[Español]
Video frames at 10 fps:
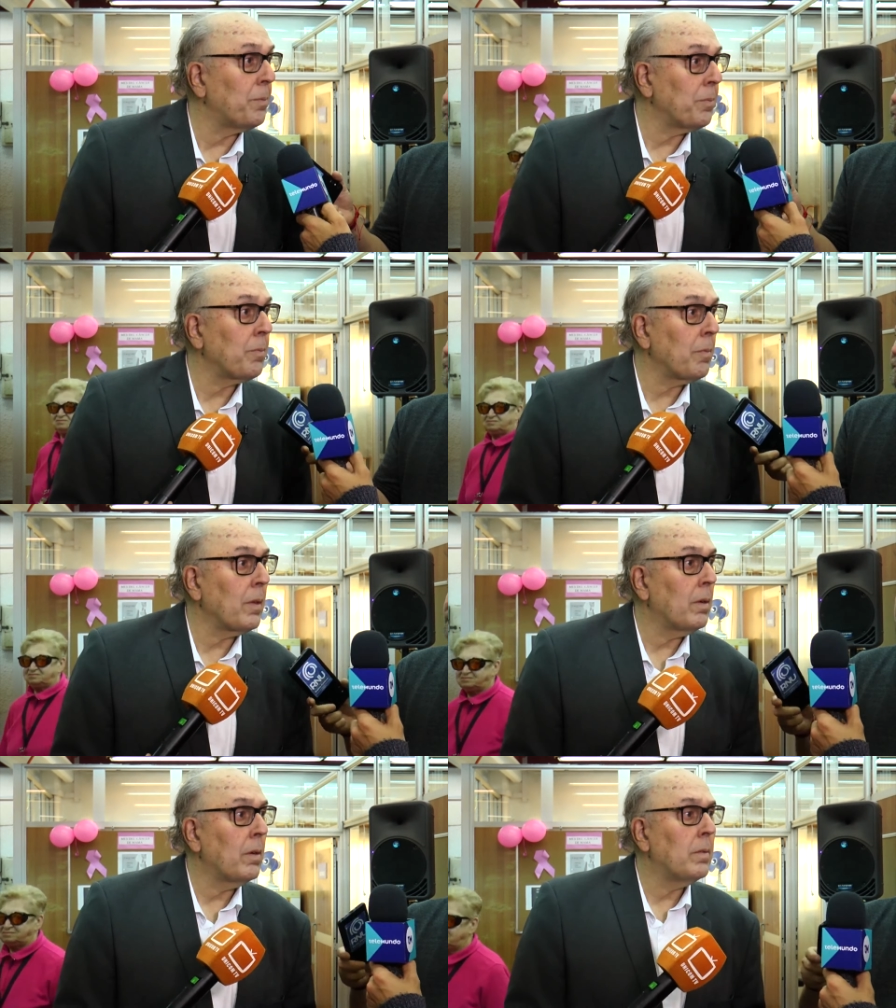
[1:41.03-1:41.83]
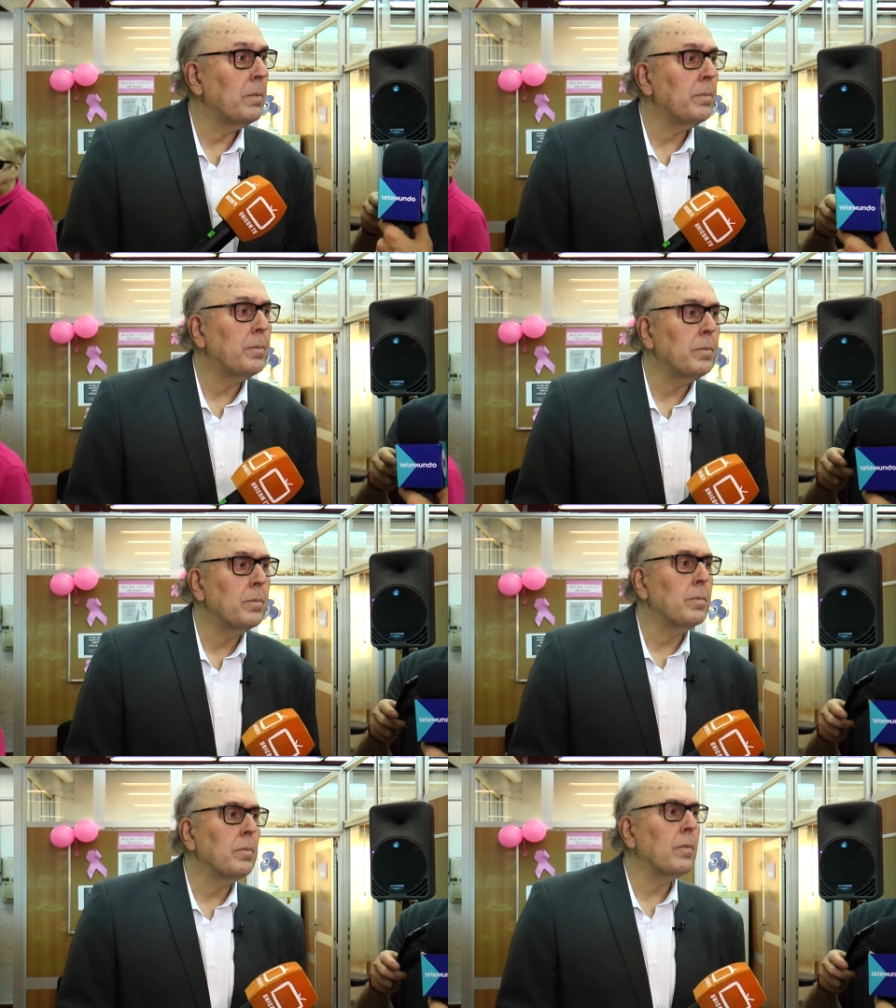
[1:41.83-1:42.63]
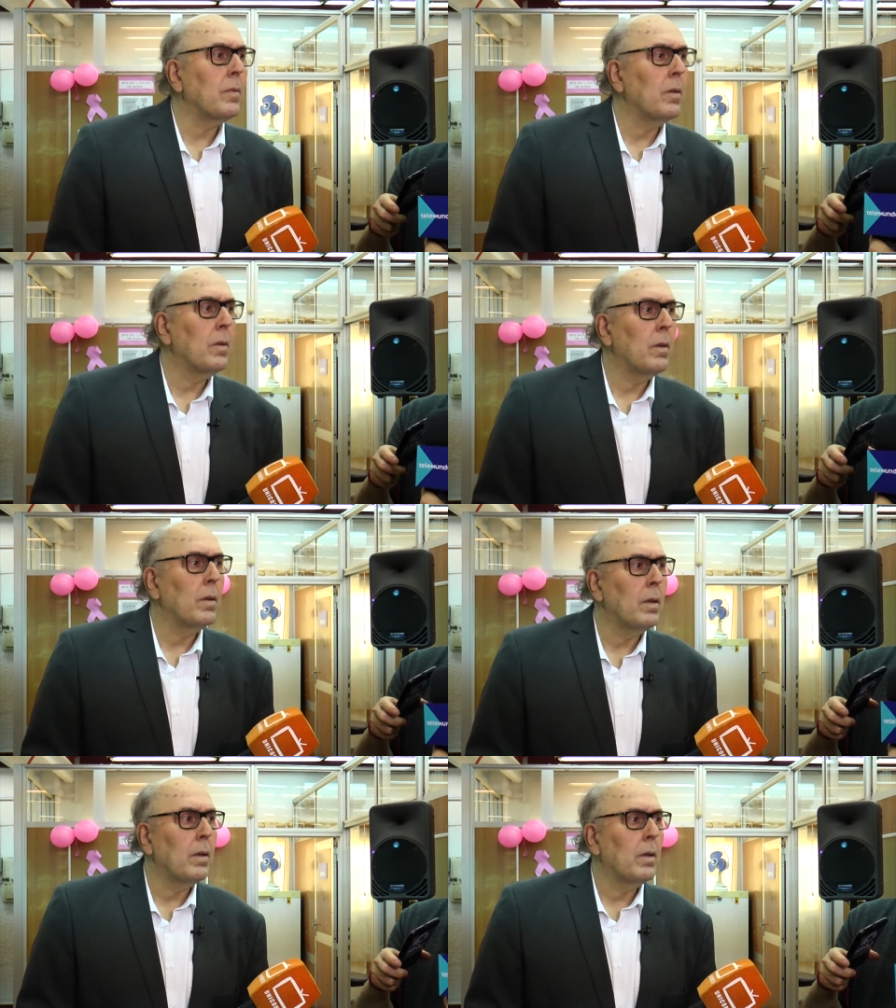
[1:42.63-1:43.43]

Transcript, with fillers: ¿Hay eh, en el marco de ese convenio con INR